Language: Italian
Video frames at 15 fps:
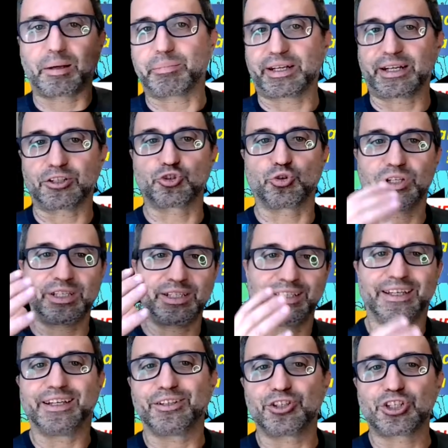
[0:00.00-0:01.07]
per ragioni
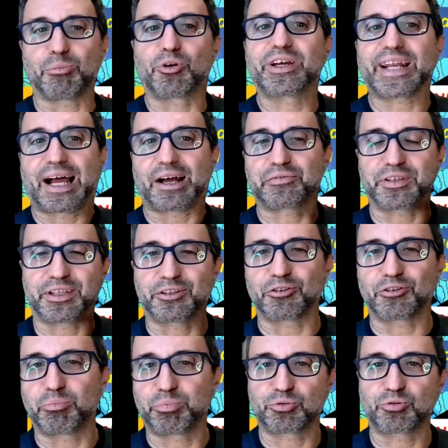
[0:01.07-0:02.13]
diciamo grafiche
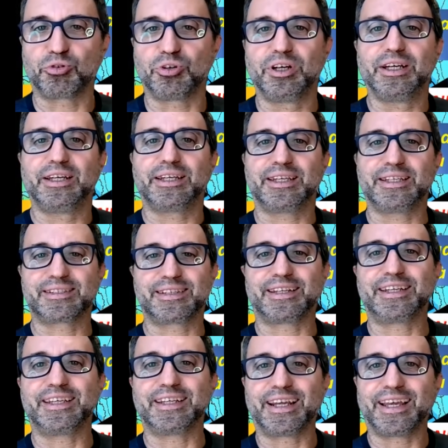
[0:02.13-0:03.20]
non l'ho potuto
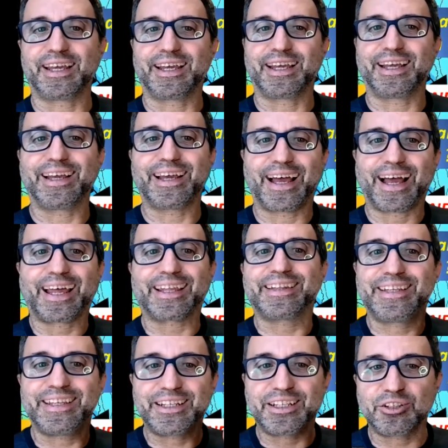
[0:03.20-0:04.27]
inserire,
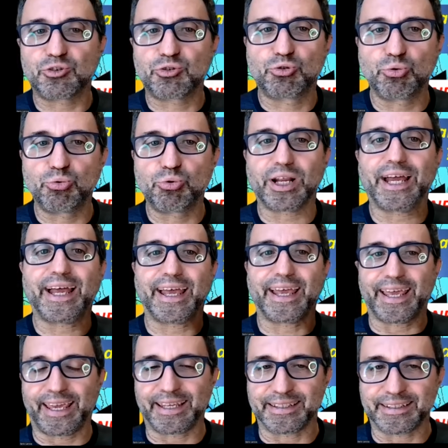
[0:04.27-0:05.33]
addirittura
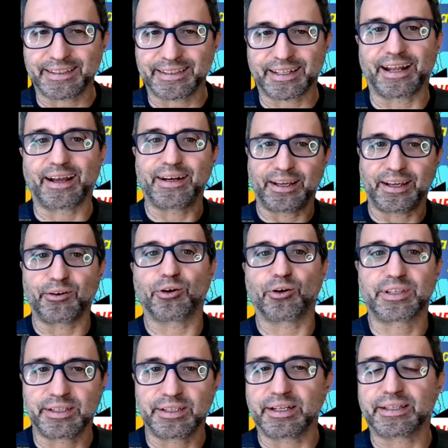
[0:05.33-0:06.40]
entra la
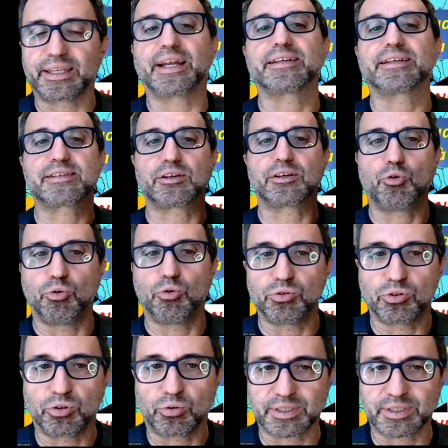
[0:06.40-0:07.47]
notte di Natale
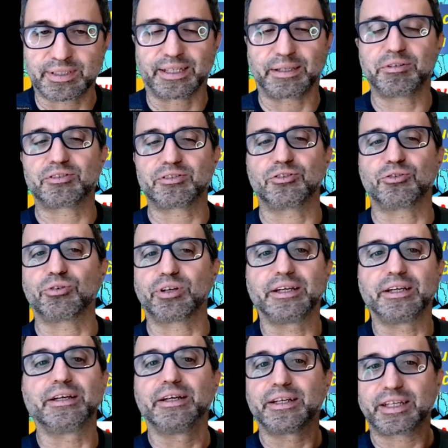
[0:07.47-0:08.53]
secondo questa
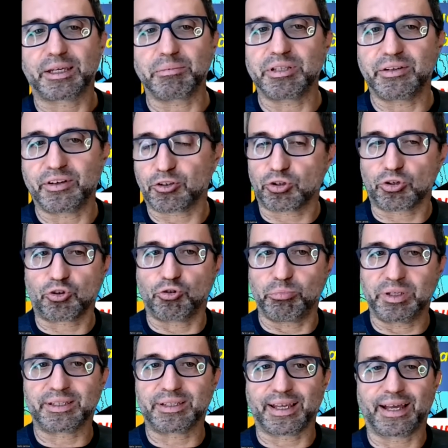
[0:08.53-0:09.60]
emissione che mi diverto a
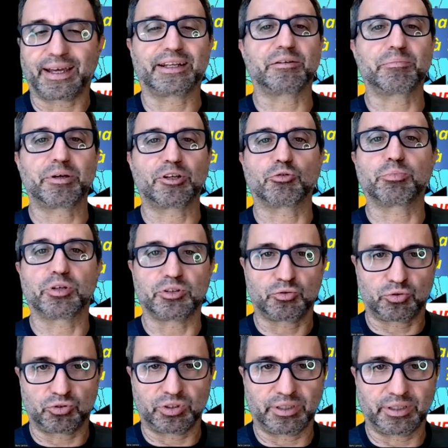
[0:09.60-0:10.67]
commentare, ripeto poi
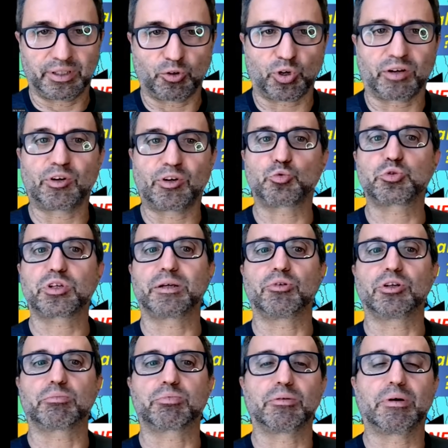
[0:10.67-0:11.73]
ora
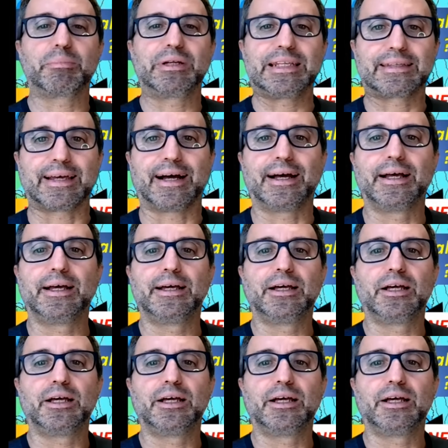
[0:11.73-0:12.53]
valuteremo le probabilità,